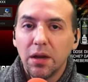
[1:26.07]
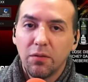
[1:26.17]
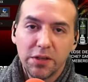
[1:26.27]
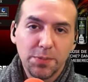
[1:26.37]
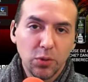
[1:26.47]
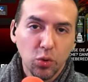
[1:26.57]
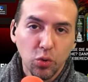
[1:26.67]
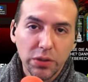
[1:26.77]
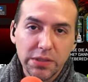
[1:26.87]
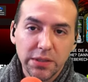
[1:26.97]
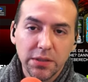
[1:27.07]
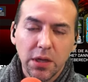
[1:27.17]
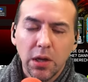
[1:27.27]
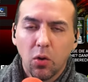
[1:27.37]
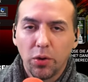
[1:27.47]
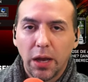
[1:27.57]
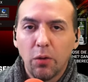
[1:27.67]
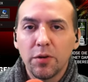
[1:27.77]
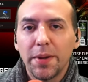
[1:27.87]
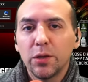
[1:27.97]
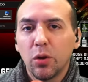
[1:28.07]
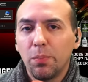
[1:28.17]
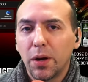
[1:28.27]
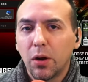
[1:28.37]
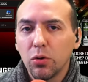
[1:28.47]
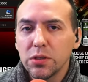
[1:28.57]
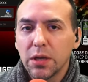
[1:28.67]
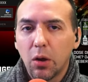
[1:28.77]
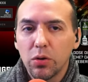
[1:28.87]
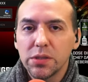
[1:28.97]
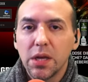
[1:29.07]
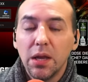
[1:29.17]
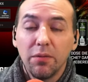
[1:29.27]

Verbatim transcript: was Belohnungen sind. Und dann hauen wir am Ende noch ein paar Codes raus.